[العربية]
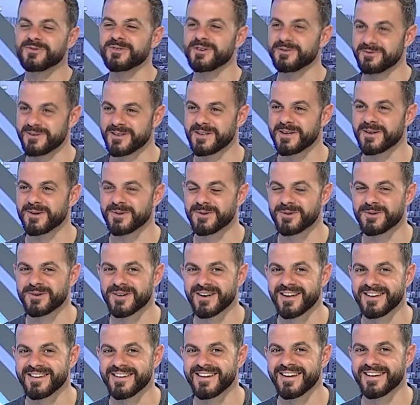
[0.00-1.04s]
الفيديو
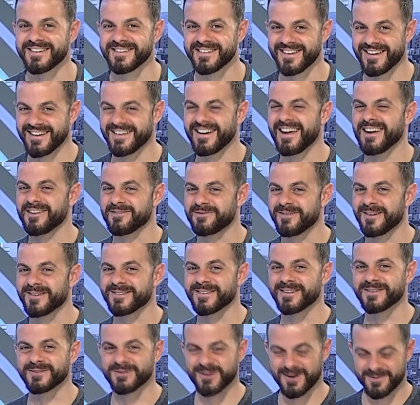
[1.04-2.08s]
خلينا نعرف
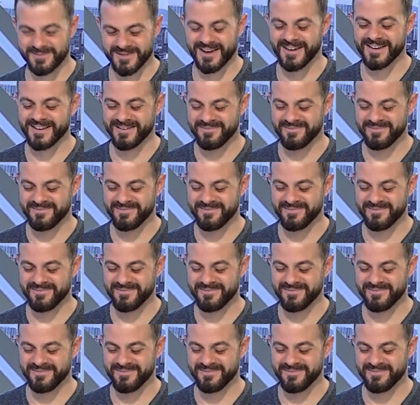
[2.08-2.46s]
اكثر شو عم نحكي